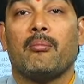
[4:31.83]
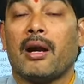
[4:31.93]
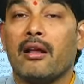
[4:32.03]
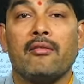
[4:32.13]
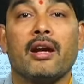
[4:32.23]

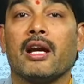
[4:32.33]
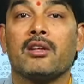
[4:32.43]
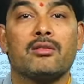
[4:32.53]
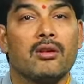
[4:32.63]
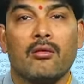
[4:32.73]
మండ
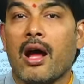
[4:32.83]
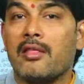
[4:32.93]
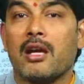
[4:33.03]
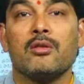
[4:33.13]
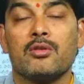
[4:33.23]
వెంకటేశ్వరరావు
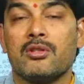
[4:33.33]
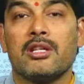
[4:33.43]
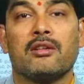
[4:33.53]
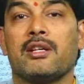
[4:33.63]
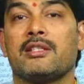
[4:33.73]
ఆంధ్ర నుంచి
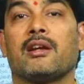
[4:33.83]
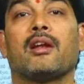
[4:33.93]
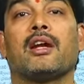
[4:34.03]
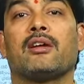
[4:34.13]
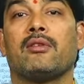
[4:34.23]
వచ్చినటువంటి
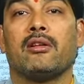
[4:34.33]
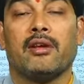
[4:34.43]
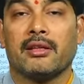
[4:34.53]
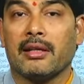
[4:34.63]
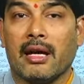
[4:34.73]
సెటిల్ అయినటువంటి
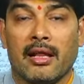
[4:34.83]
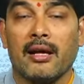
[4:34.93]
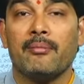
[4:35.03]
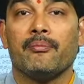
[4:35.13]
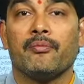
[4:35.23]
వ్యక్తి
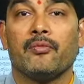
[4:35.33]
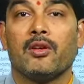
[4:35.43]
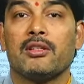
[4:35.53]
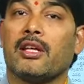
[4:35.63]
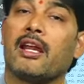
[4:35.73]
కాదా
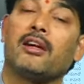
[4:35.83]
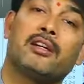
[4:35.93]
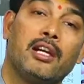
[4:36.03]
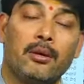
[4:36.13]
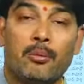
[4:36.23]
సరే ఆయన
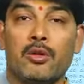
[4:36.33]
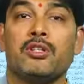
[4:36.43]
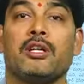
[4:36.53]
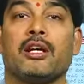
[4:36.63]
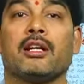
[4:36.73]
టీడీపీ
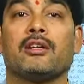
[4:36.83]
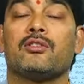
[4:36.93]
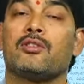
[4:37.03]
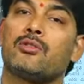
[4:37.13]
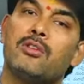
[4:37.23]
నుంచి టికెట్
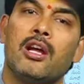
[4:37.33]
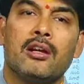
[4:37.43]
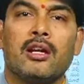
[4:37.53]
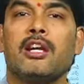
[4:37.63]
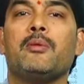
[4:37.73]
ఇచ్చొచ్చు
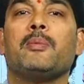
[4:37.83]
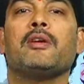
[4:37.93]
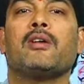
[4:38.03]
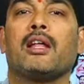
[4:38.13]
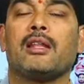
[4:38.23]

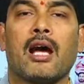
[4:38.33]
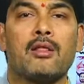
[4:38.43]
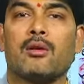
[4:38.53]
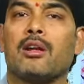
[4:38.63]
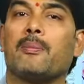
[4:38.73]
టీడీపీ అది
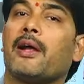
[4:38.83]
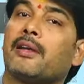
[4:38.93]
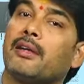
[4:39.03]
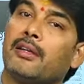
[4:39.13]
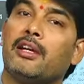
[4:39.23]
ఆంధ్రోళ్ళ
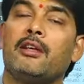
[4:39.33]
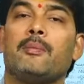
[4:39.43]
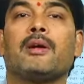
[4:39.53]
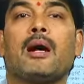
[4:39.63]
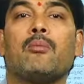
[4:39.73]
పార్టీ
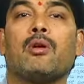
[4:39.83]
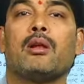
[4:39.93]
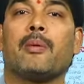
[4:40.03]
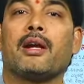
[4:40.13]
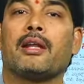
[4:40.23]
టీడీపీ
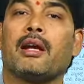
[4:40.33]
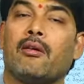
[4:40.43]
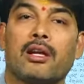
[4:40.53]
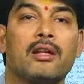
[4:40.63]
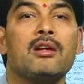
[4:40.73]
కమ్మోళ్ళ పార్టీ
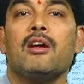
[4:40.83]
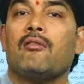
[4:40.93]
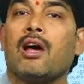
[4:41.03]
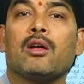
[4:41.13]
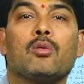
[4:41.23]
కాబట్టి
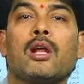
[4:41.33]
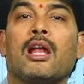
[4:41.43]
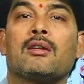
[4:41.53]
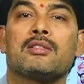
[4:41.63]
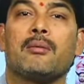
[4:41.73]
వాళ్ళ
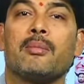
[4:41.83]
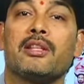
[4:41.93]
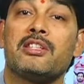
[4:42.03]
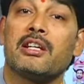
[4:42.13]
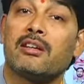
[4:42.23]
కులాలకు
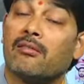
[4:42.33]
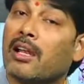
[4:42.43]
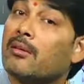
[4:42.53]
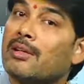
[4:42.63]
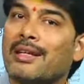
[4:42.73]
సంబంధించినటువంటి
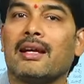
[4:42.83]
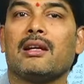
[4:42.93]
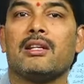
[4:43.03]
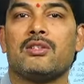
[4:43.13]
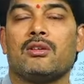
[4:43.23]
వాళ్ళకు
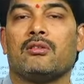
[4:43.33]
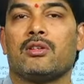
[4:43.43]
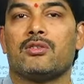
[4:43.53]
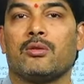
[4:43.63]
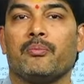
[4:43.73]
టికెట్లు ఇచ్చి
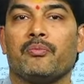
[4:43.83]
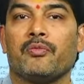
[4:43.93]
ఉండవచ్చు